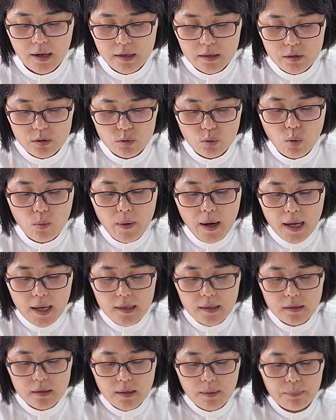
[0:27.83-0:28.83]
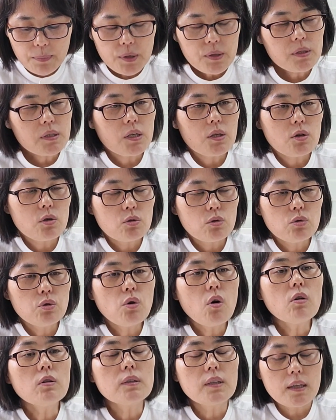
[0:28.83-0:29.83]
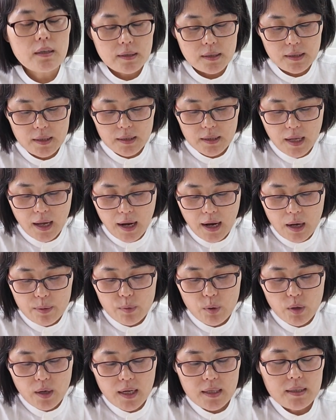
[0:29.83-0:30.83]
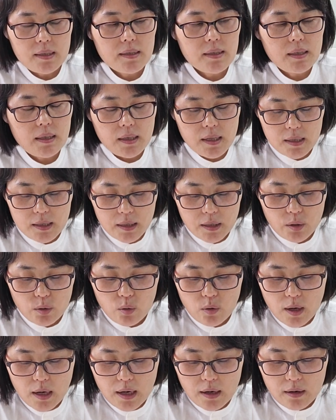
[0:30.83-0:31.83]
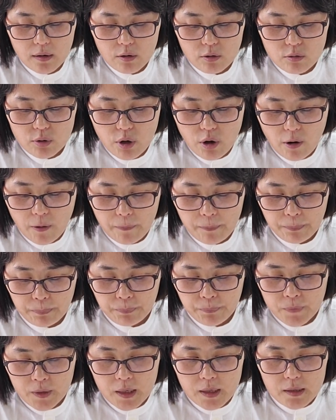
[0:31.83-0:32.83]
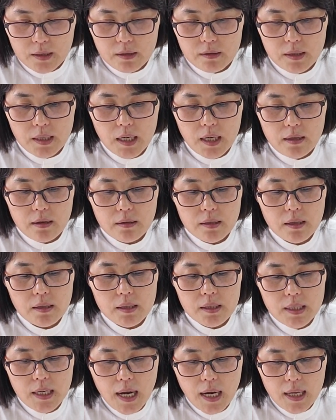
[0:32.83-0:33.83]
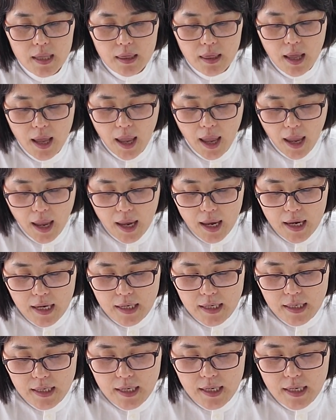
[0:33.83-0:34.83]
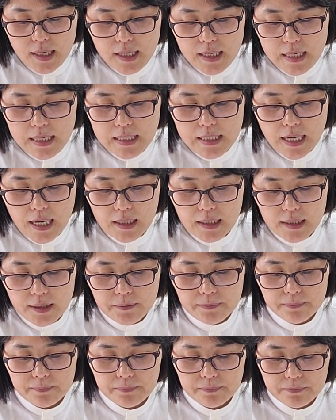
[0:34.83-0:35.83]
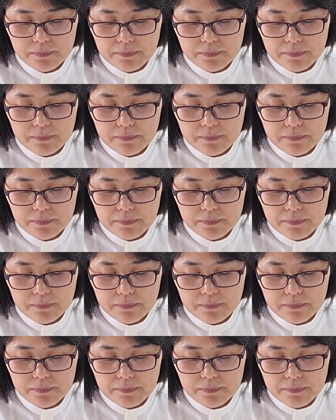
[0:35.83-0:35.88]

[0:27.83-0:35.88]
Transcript: 로마에서 첫 번째로 투옥되었을 때, 감옥에 갇혔을 때 이제 기록한 거고요. 전체가 6장인데 1, 2장은